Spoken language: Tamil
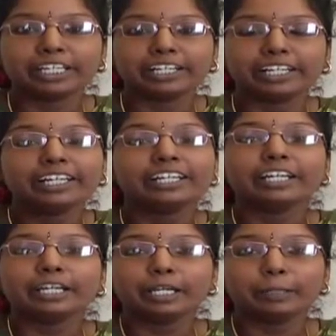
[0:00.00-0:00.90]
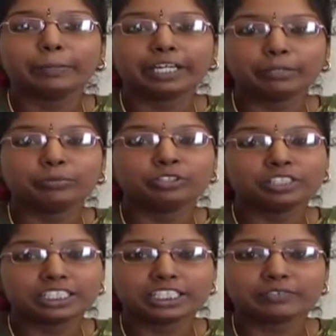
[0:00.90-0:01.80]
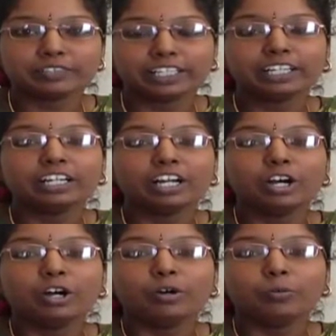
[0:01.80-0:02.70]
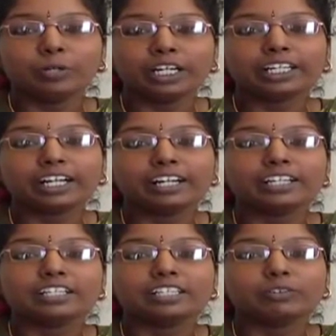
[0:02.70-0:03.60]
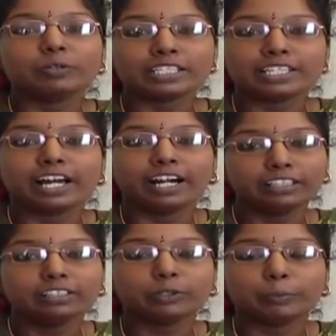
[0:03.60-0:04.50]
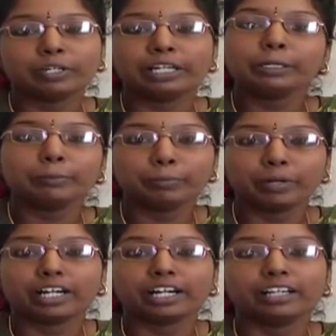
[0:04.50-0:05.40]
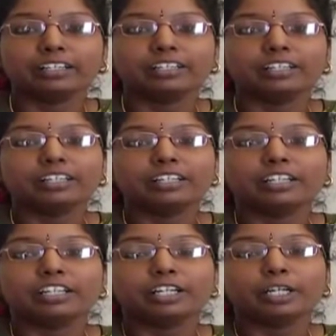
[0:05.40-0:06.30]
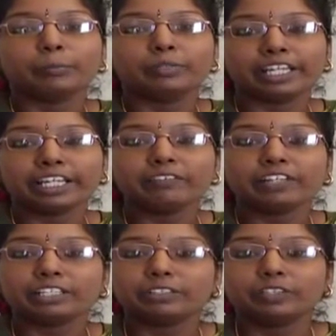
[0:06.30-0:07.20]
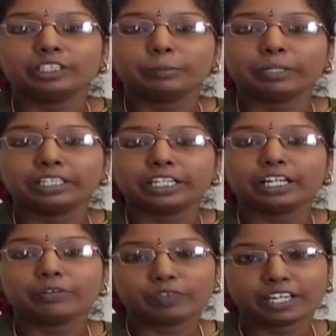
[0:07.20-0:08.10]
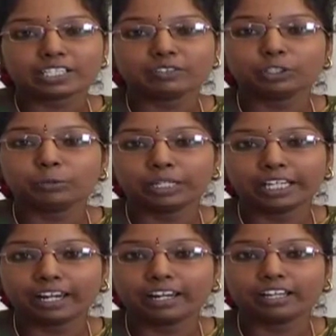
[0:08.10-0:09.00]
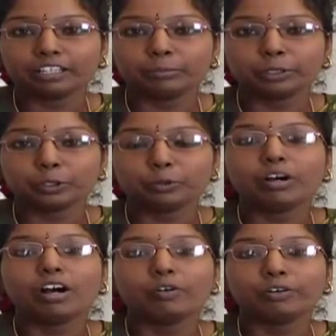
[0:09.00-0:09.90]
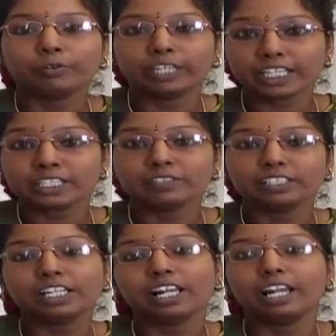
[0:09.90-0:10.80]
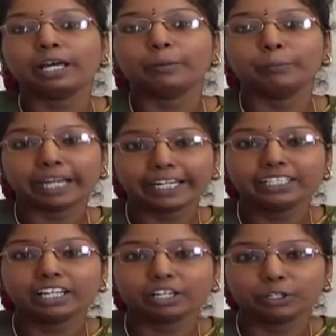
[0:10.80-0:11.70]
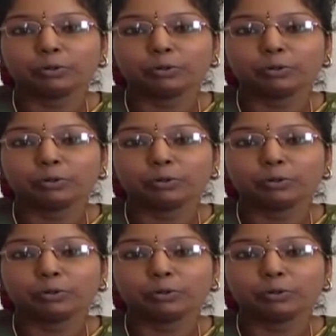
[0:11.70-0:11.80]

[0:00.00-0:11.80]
நேர்களே என் பெயர் முத்துராஜேஸ்வரி உங்களுக்கான ஒரு சில அழகு குறிப்புகளை இப்போ பார்க்கலாம் நிறைய பேருக்கு வந்து பார்த்தீங்கன்னா ஃபேஸ் வந்து ரொம்ப டல்லாக அந்த மாதிரி இருக்கும் அவங்க ஃபேஸ் வந்து நல்ல பிரைட்டாக இருக்கணும் அப்படின்னா